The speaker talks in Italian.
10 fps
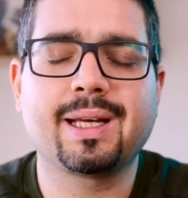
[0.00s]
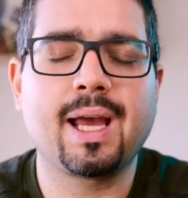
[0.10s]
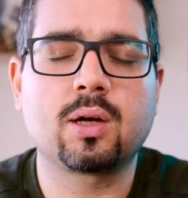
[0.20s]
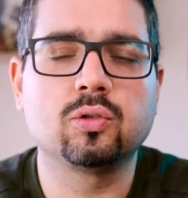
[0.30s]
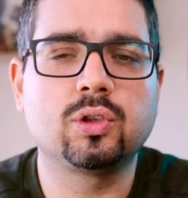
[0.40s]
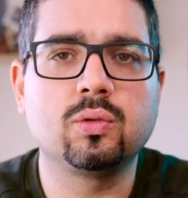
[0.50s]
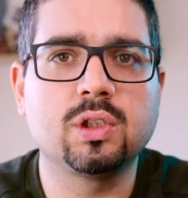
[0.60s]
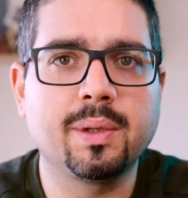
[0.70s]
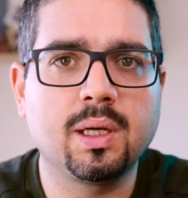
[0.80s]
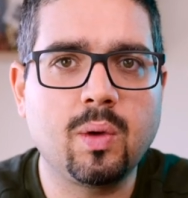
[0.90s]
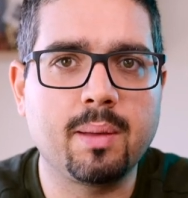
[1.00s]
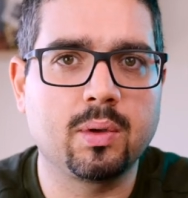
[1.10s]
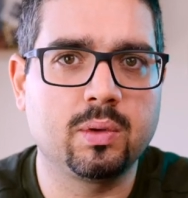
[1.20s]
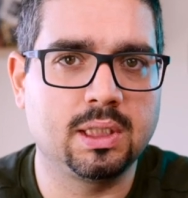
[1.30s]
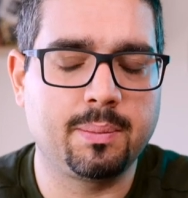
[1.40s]
crea contenuti per il
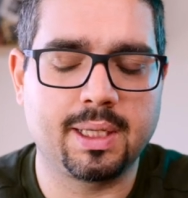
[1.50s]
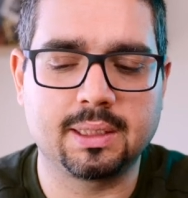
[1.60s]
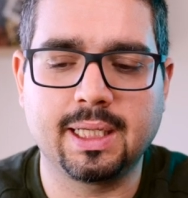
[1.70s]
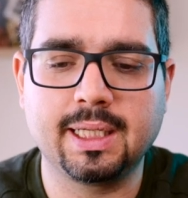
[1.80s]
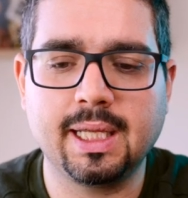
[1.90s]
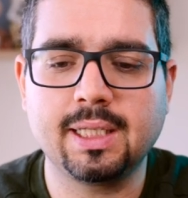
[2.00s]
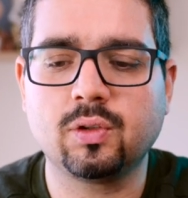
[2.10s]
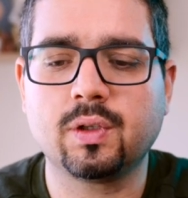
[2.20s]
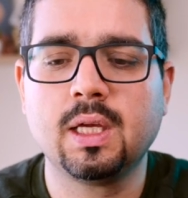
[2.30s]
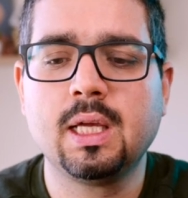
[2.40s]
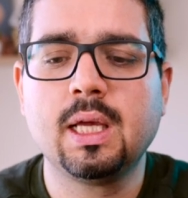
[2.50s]
web, quindi per dei creator,